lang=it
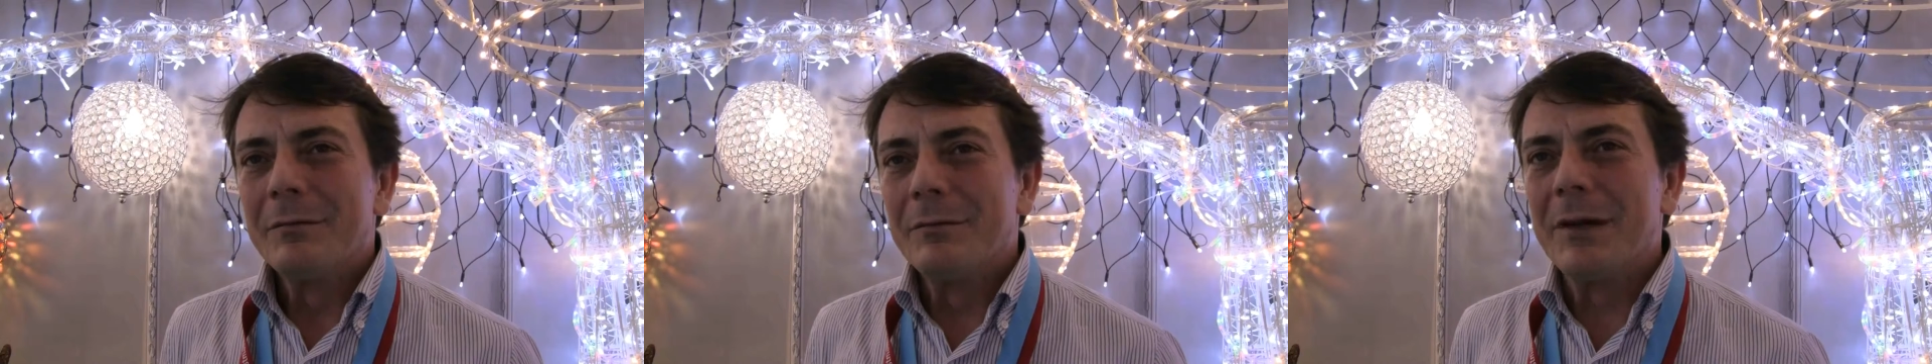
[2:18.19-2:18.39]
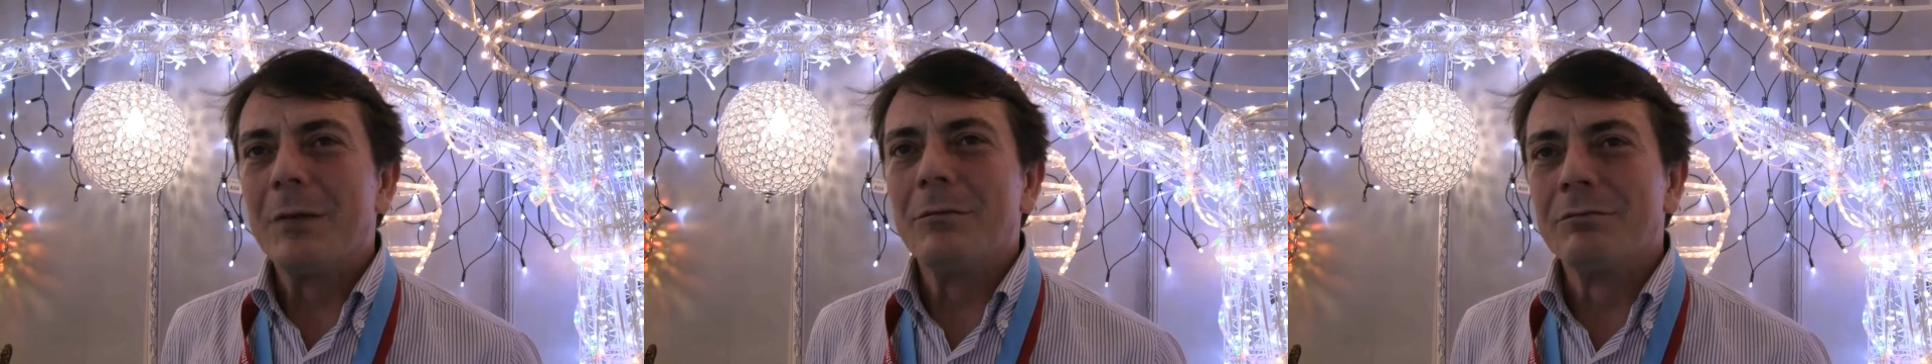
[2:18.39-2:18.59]

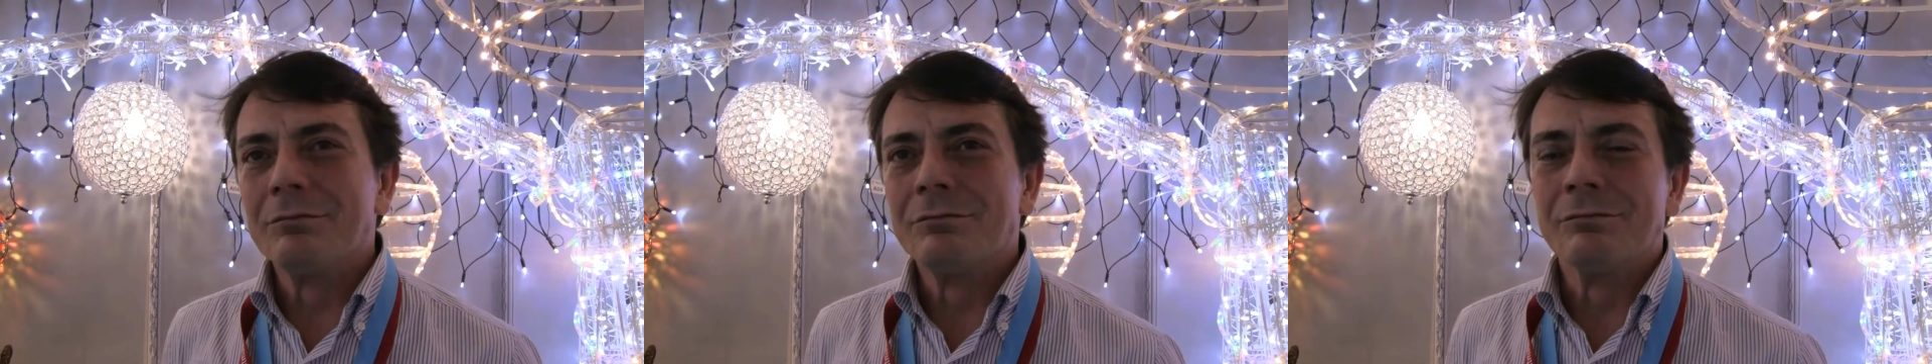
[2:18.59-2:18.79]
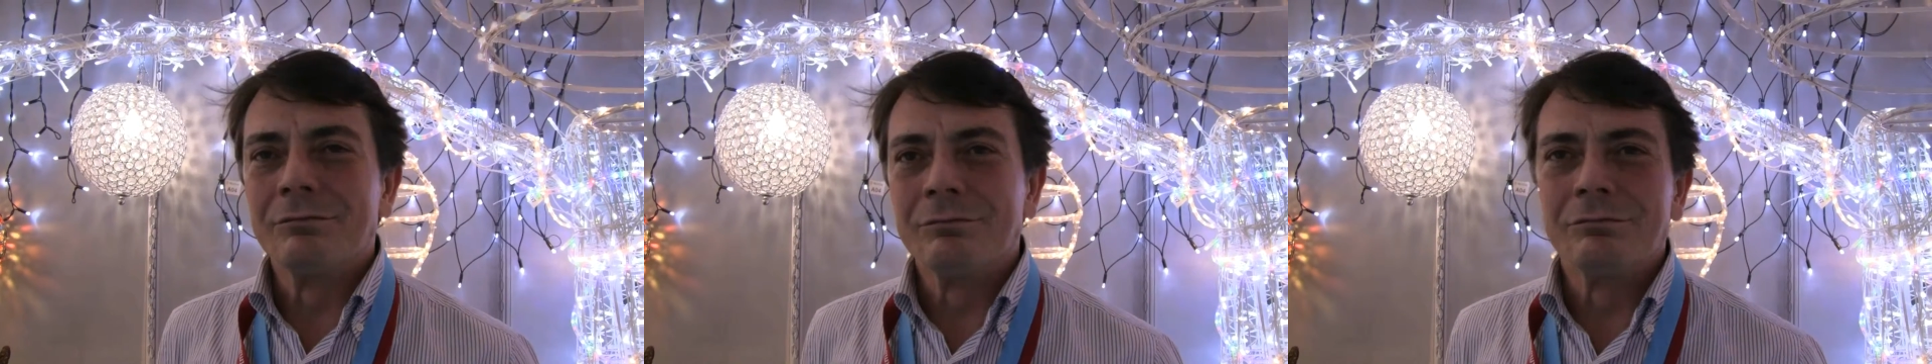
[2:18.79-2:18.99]

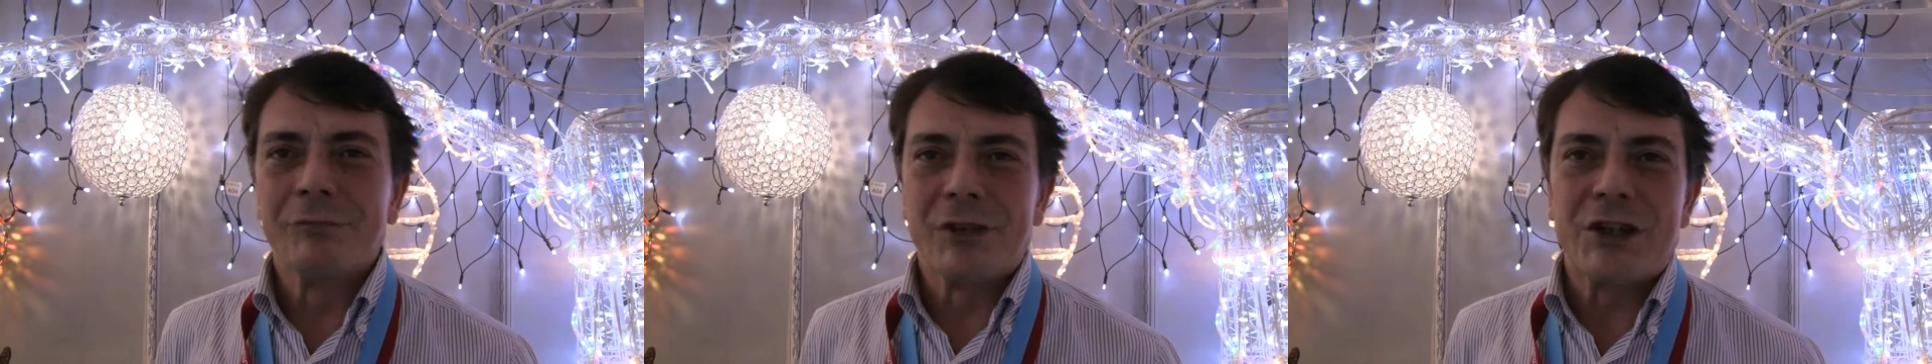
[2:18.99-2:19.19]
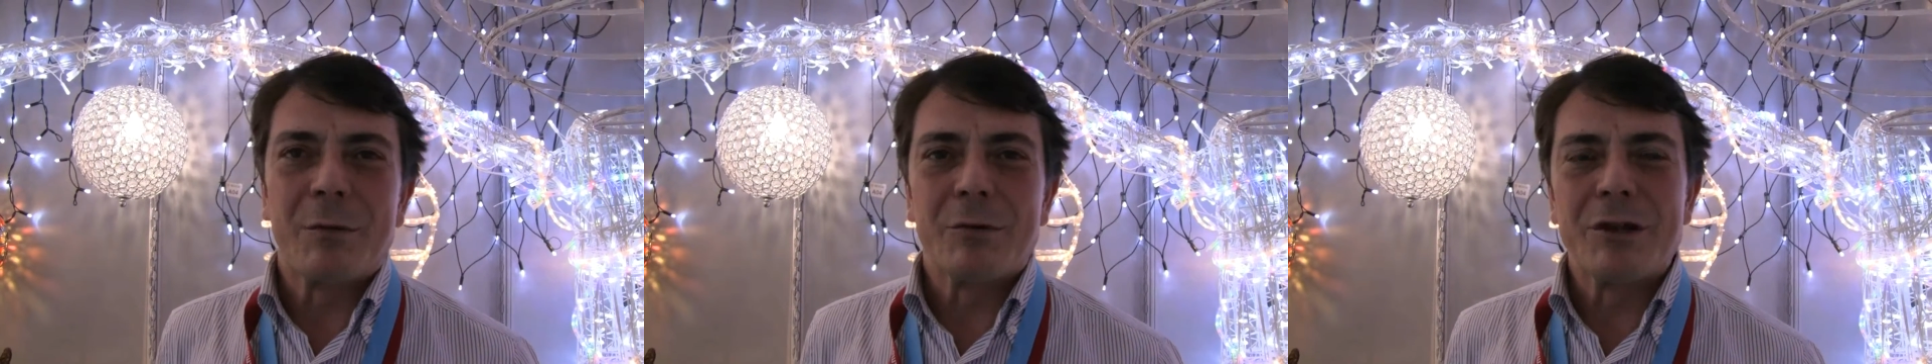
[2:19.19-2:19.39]
un,
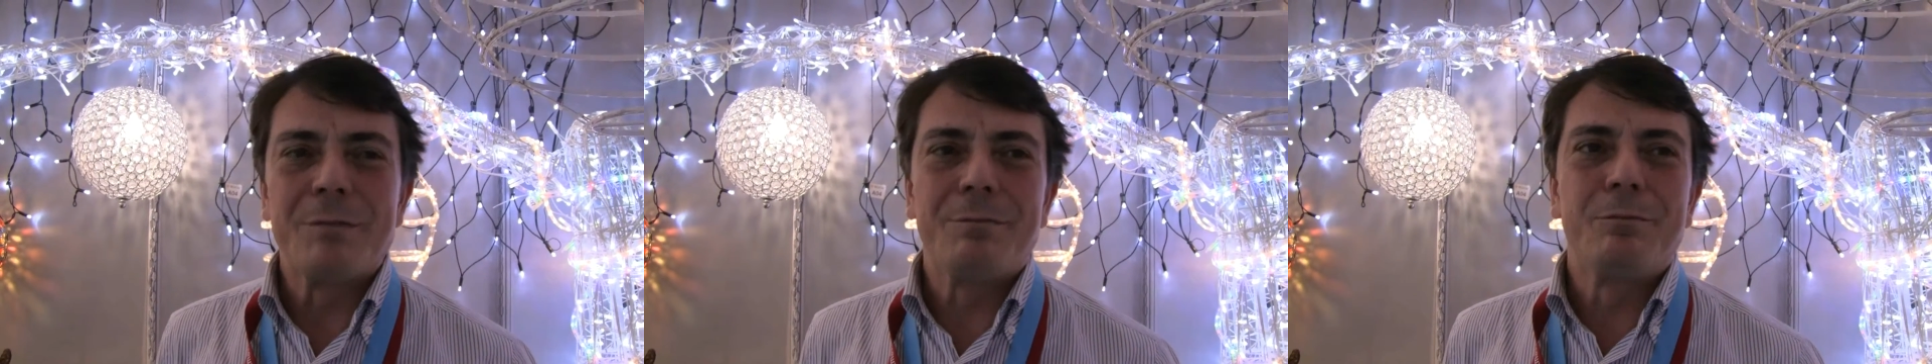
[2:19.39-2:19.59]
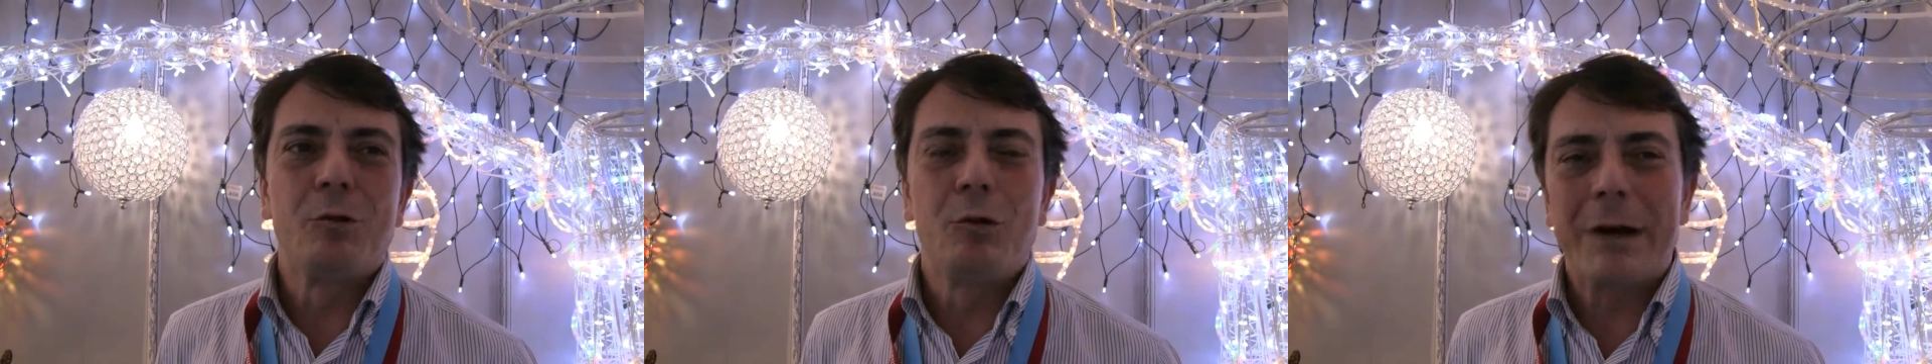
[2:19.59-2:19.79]
diciamo, di
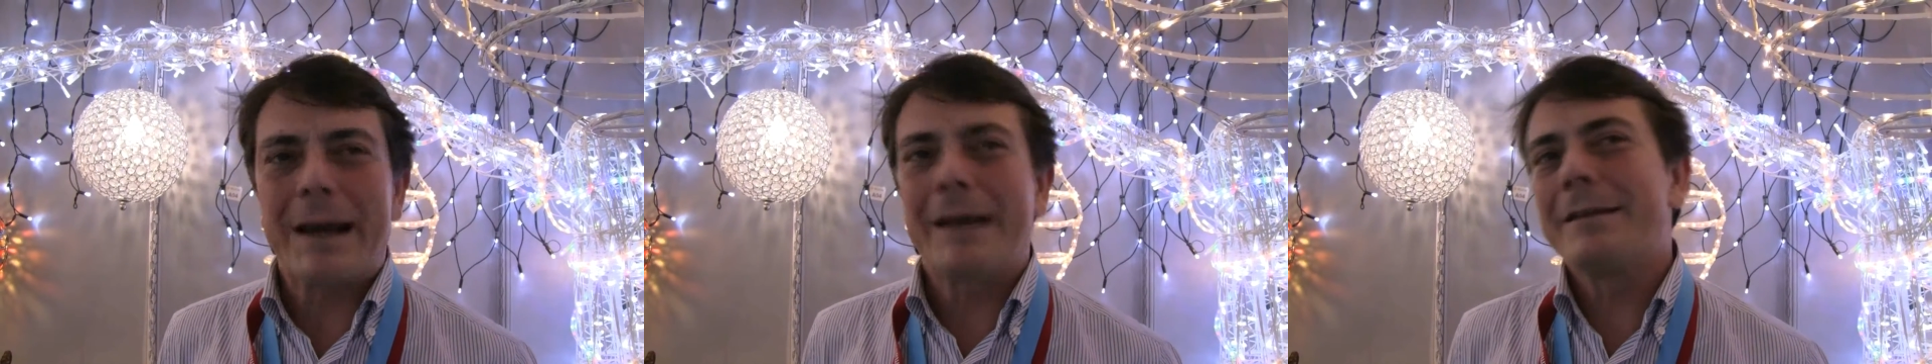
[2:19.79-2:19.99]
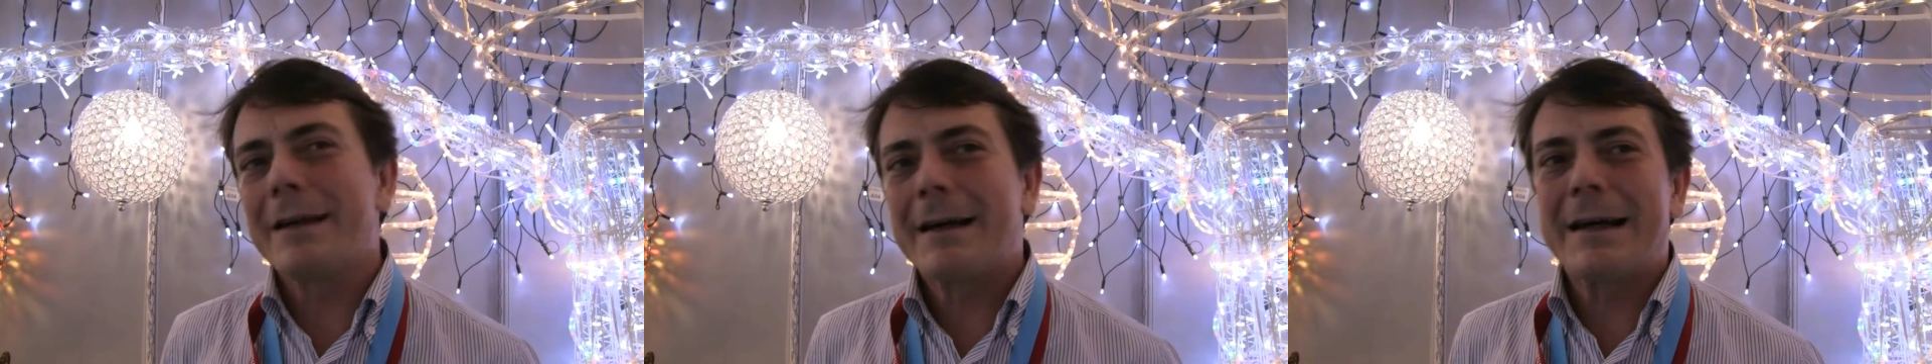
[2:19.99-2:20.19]
grande